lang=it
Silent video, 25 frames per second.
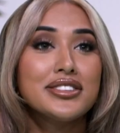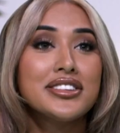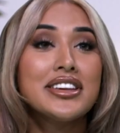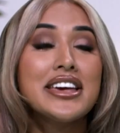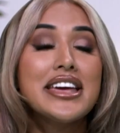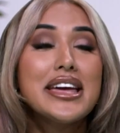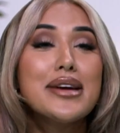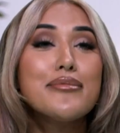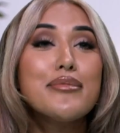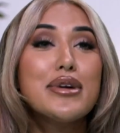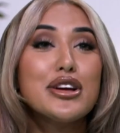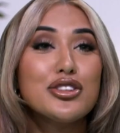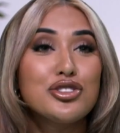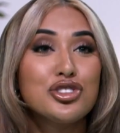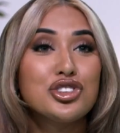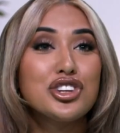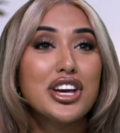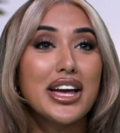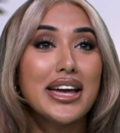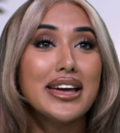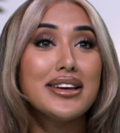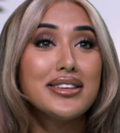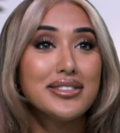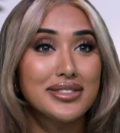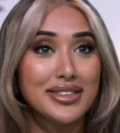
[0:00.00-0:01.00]
Team
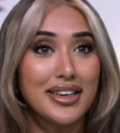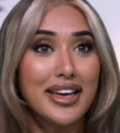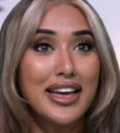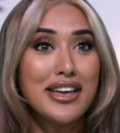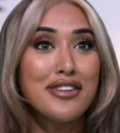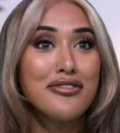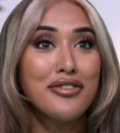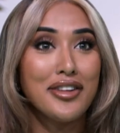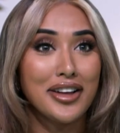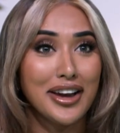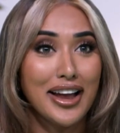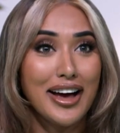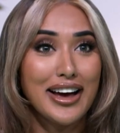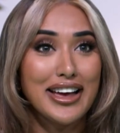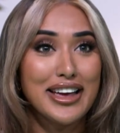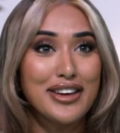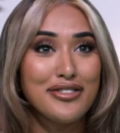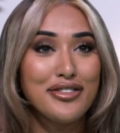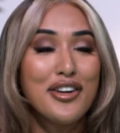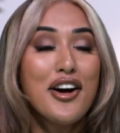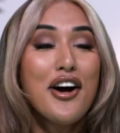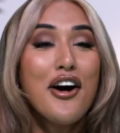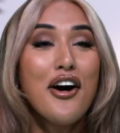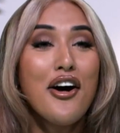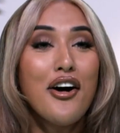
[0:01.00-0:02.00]
GC a
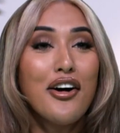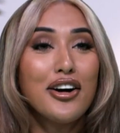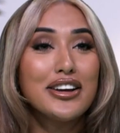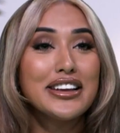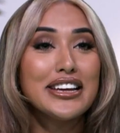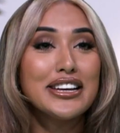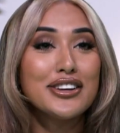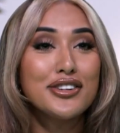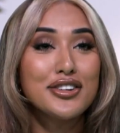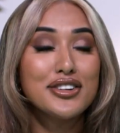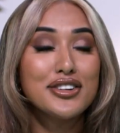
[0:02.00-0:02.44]
vita! Holly è